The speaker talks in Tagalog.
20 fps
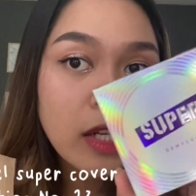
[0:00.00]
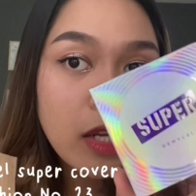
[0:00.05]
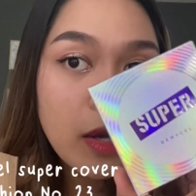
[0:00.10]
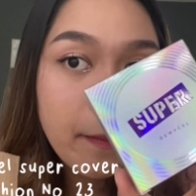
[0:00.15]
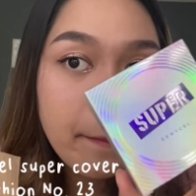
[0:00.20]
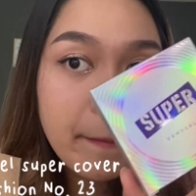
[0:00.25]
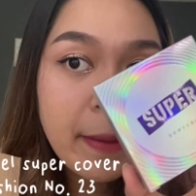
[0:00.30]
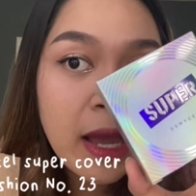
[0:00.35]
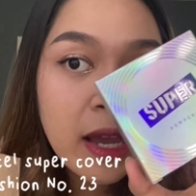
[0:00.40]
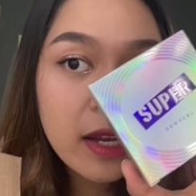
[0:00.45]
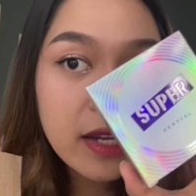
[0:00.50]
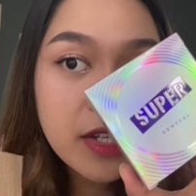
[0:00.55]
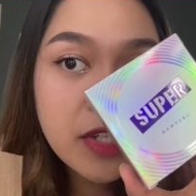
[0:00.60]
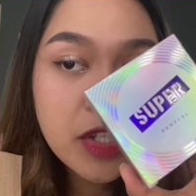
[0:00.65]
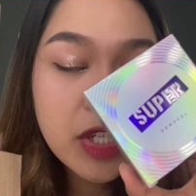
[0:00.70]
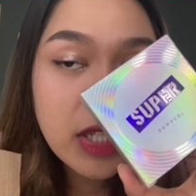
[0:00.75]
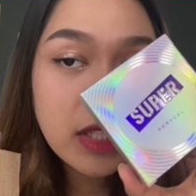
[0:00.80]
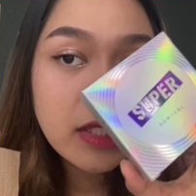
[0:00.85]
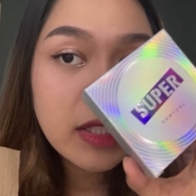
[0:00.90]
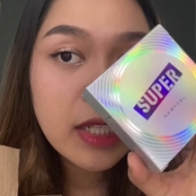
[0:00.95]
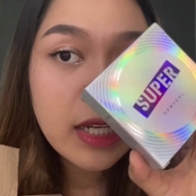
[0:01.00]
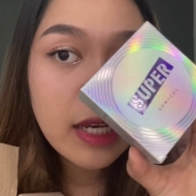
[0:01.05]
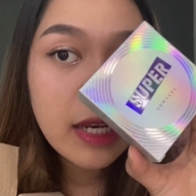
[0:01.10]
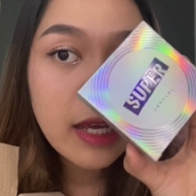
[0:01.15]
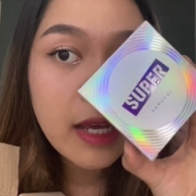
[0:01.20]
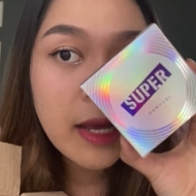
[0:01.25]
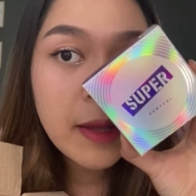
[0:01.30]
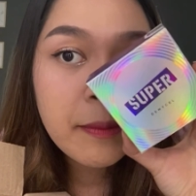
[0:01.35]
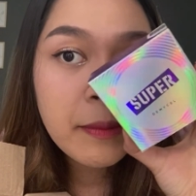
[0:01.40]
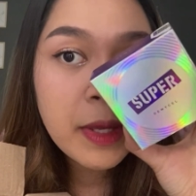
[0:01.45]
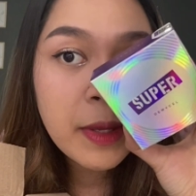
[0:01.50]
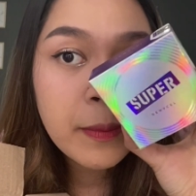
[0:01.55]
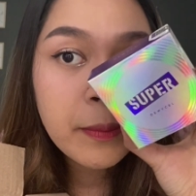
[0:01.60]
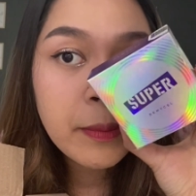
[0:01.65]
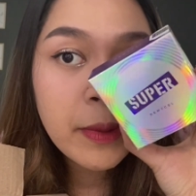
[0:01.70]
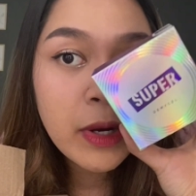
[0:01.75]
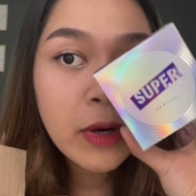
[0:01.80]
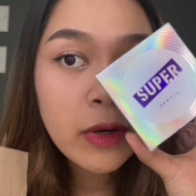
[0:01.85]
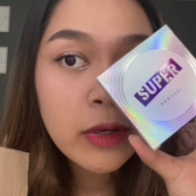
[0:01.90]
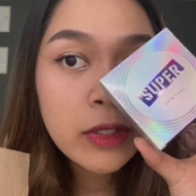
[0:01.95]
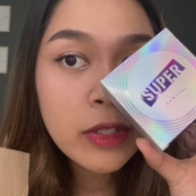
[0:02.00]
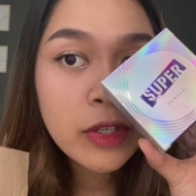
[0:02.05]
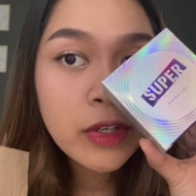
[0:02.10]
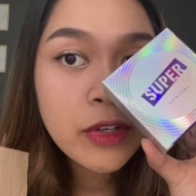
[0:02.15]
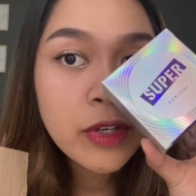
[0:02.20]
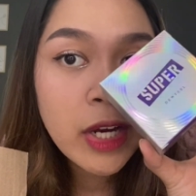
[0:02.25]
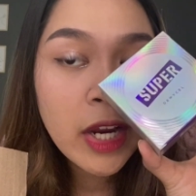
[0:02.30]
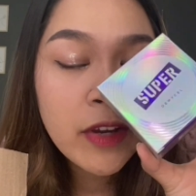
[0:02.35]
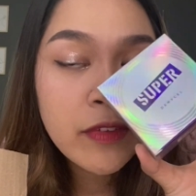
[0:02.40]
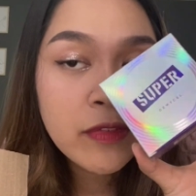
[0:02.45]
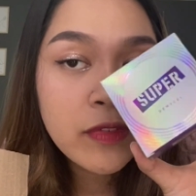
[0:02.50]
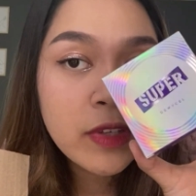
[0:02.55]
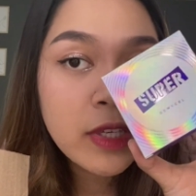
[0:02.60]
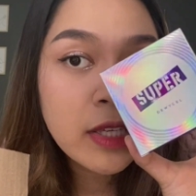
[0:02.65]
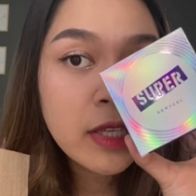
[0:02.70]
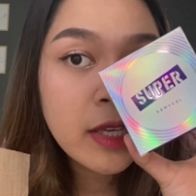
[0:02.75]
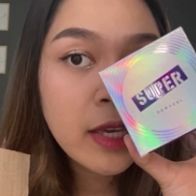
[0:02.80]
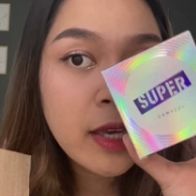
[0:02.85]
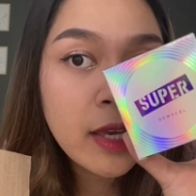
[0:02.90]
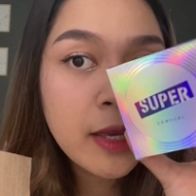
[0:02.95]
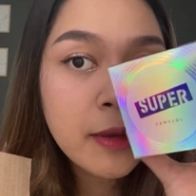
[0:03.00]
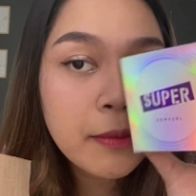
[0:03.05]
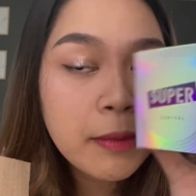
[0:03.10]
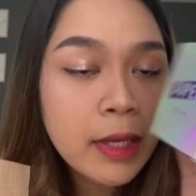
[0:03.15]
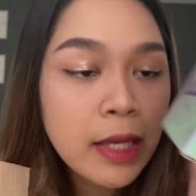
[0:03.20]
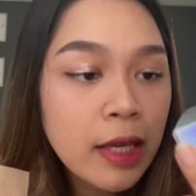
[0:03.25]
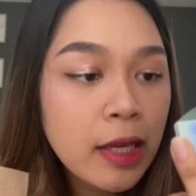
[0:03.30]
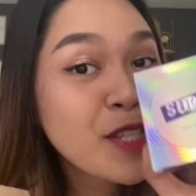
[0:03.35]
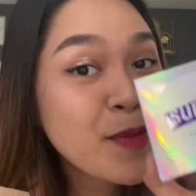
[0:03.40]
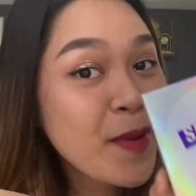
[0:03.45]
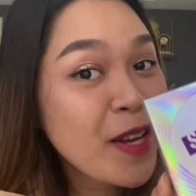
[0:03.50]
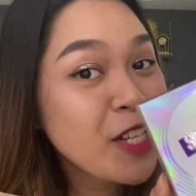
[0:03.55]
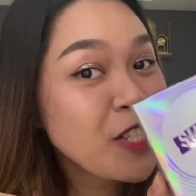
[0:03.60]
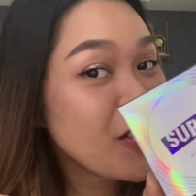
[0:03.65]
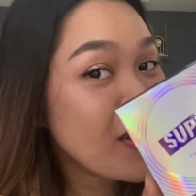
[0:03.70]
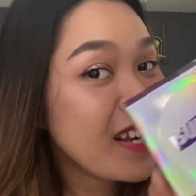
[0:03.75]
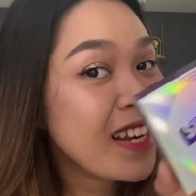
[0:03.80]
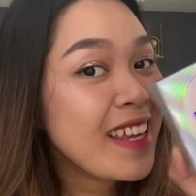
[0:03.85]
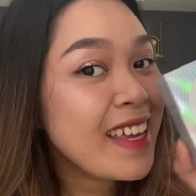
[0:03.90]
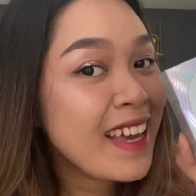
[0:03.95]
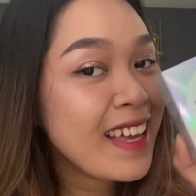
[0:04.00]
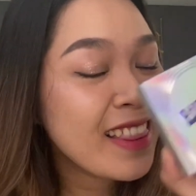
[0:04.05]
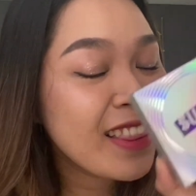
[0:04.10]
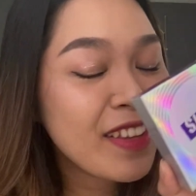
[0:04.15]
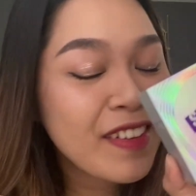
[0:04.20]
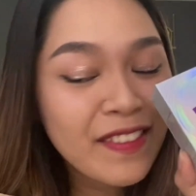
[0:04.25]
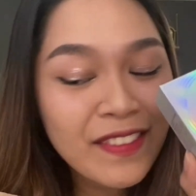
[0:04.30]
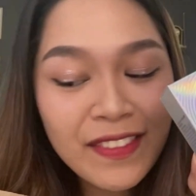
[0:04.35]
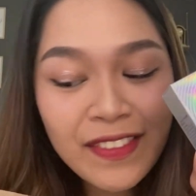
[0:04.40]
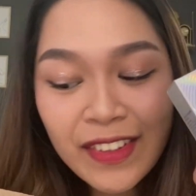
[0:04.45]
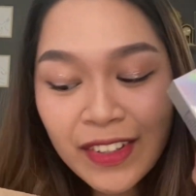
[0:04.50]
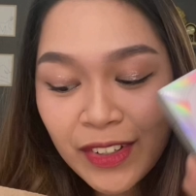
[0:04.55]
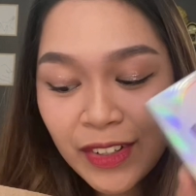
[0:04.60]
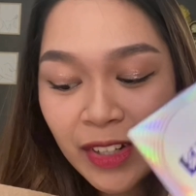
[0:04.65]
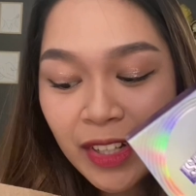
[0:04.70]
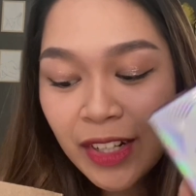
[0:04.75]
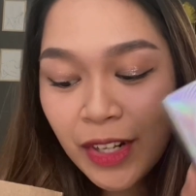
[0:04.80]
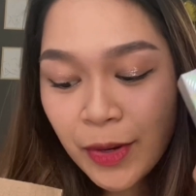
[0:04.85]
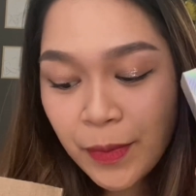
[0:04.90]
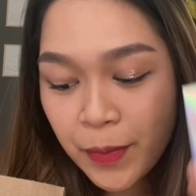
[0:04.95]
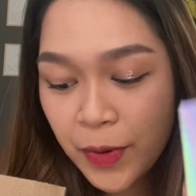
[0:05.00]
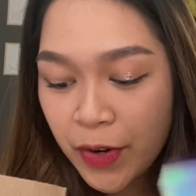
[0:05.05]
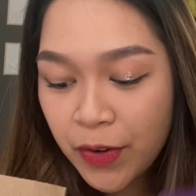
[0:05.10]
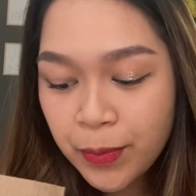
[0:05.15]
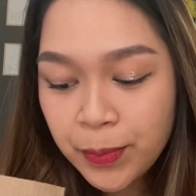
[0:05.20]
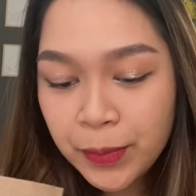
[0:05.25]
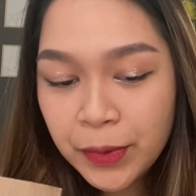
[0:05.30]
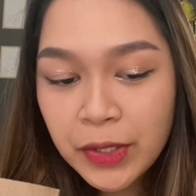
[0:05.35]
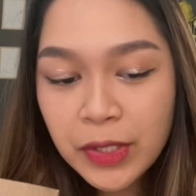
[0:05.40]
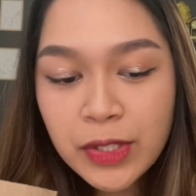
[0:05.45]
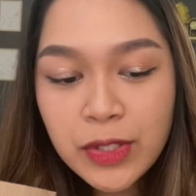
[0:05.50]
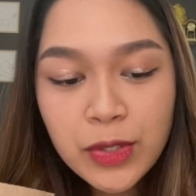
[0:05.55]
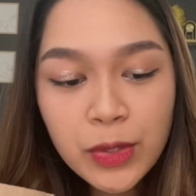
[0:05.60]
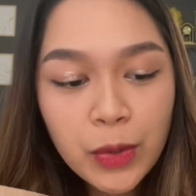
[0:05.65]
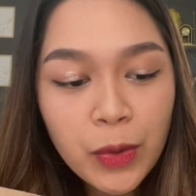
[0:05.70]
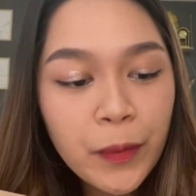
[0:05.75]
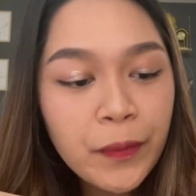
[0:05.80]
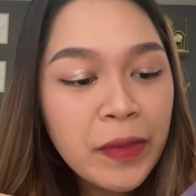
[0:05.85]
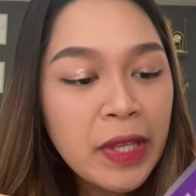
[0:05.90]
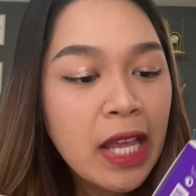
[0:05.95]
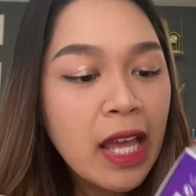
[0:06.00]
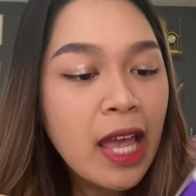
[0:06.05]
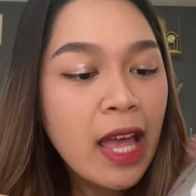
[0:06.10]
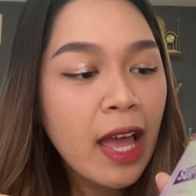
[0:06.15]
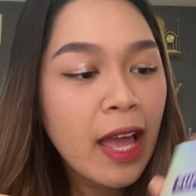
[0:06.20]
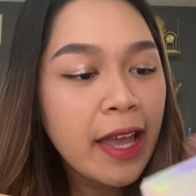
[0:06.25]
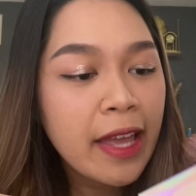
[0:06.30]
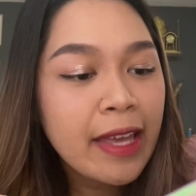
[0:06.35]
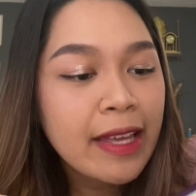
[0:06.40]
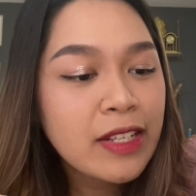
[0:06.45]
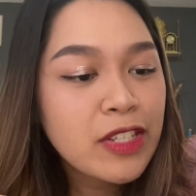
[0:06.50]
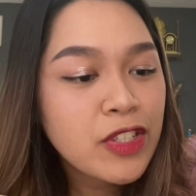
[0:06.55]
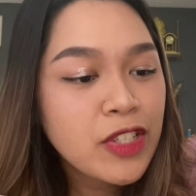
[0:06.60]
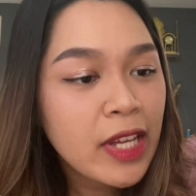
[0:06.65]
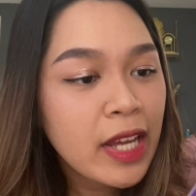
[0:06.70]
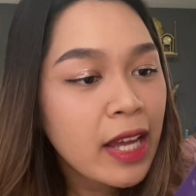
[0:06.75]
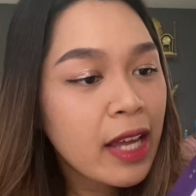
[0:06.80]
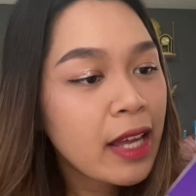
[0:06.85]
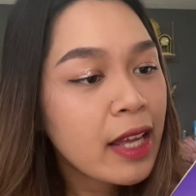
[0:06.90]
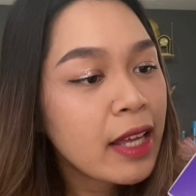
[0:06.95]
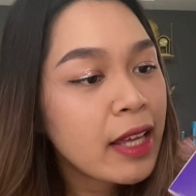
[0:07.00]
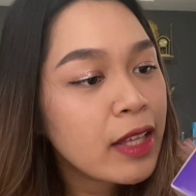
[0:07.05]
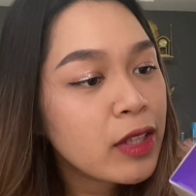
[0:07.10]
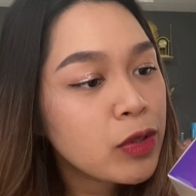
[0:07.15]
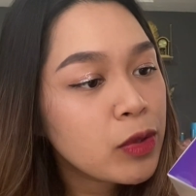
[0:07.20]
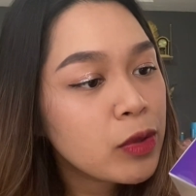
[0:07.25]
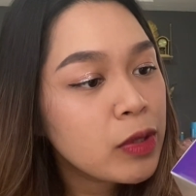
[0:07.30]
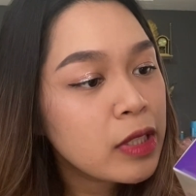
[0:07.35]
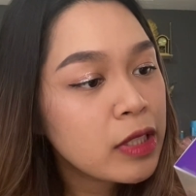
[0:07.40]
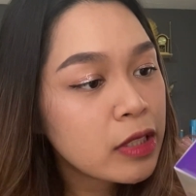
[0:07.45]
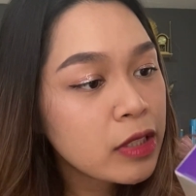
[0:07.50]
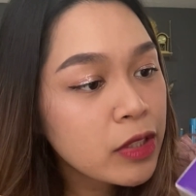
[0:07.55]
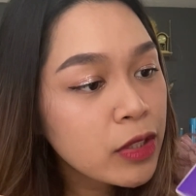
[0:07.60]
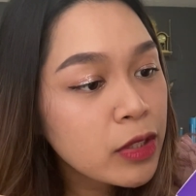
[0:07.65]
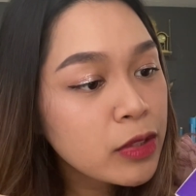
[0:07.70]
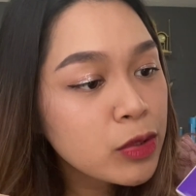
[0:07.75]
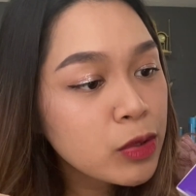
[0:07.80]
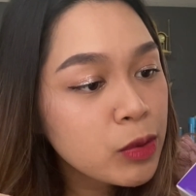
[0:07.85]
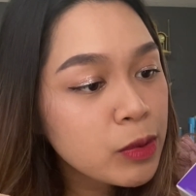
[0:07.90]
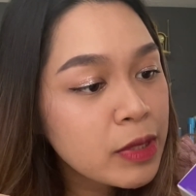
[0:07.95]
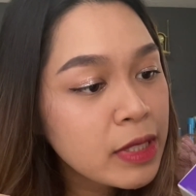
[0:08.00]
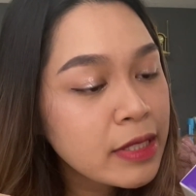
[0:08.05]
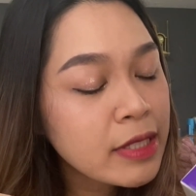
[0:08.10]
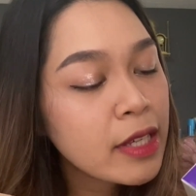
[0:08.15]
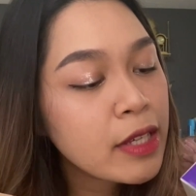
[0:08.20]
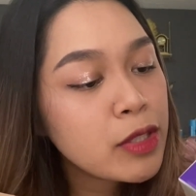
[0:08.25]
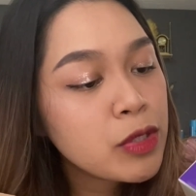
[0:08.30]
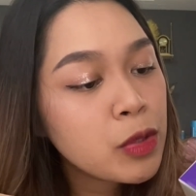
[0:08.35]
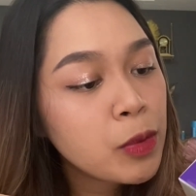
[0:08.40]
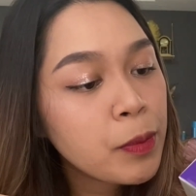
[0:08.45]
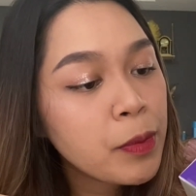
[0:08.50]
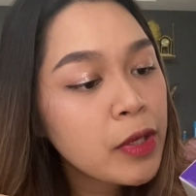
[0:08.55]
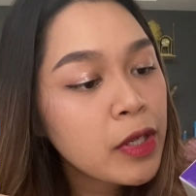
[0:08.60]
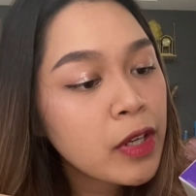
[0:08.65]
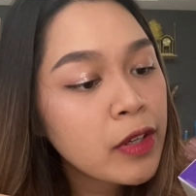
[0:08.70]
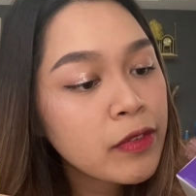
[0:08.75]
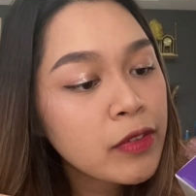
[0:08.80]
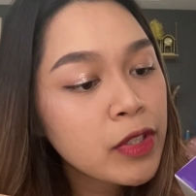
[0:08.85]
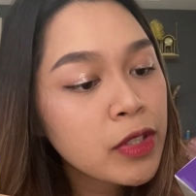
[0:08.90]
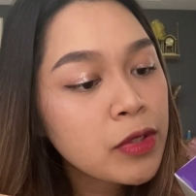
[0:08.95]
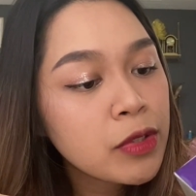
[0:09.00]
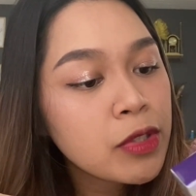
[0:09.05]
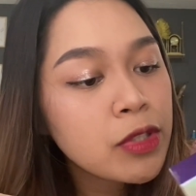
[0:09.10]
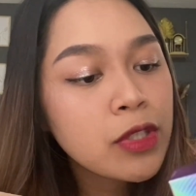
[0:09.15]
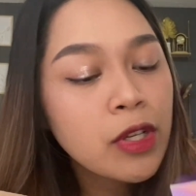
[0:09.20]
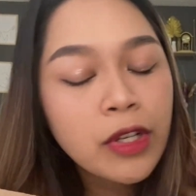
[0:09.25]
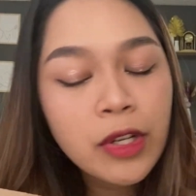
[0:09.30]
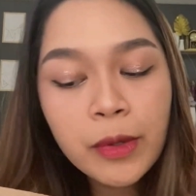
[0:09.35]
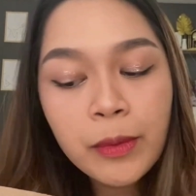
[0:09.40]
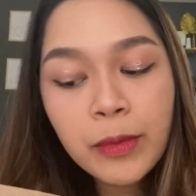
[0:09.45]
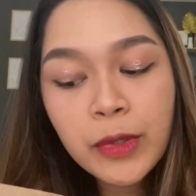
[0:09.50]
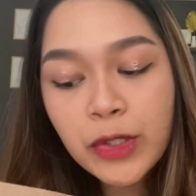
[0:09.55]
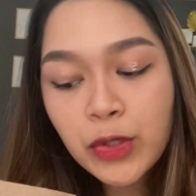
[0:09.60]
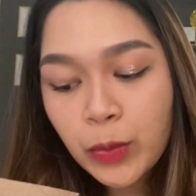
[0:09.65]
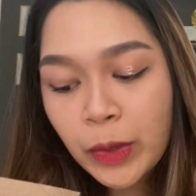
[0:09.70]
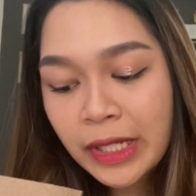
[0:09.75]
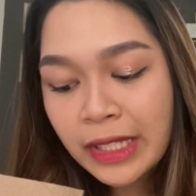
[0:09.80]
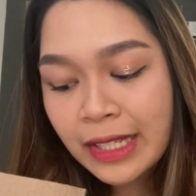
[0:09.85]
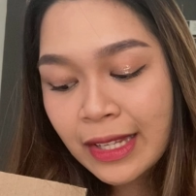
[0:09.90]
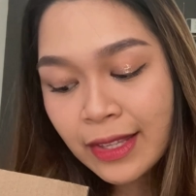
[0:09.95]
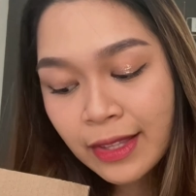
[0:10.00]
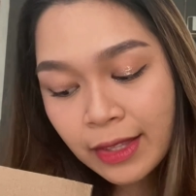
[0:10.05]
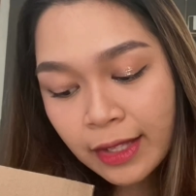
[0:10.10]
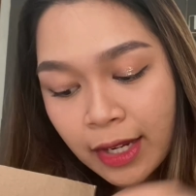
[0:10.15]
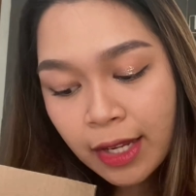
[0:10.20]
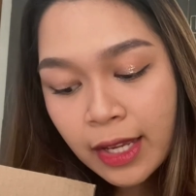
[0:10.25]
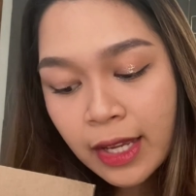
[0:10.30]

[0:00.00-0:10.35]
ng packaging nila. May pa-holographic MS. Especially, I love the color purple. So, ayan siya. Ito ulit yung Duisal Super Cover Cushion number 23.